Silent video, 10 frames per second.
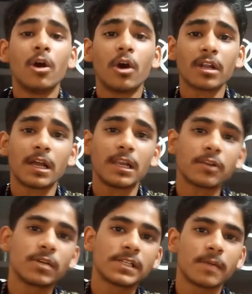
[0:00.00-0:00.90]
और कलर
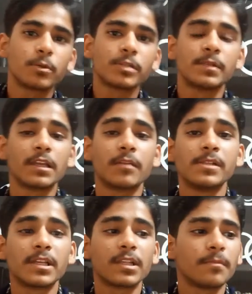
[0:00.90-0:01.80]
ओएस आपको इसमें देखने
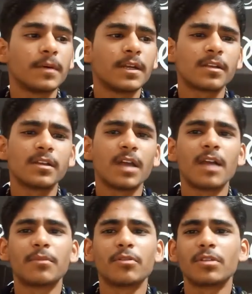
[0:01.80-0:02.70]
मिल जाता है पर
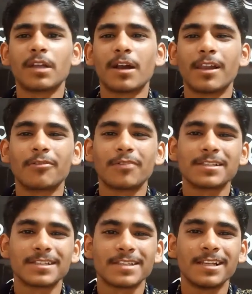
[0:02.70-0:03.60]
यार मेरे को इतना कलर
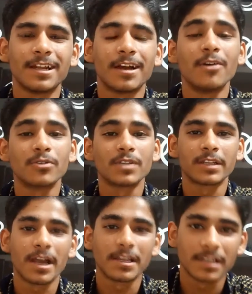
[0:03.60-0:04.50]
ओएस अच्छा नहीं लगा हो
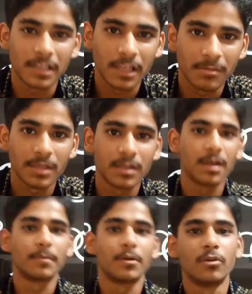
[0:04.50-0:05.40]
सकता है आगे जाके रियलमी
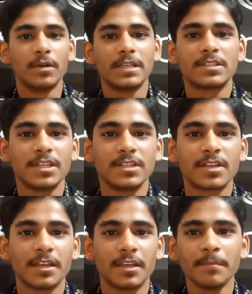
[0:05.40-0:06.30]
अपना ओएस चेंज
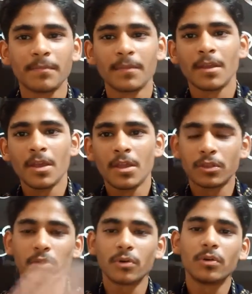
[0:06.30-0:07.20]
करे
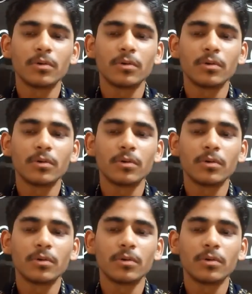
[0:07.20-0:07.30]
तो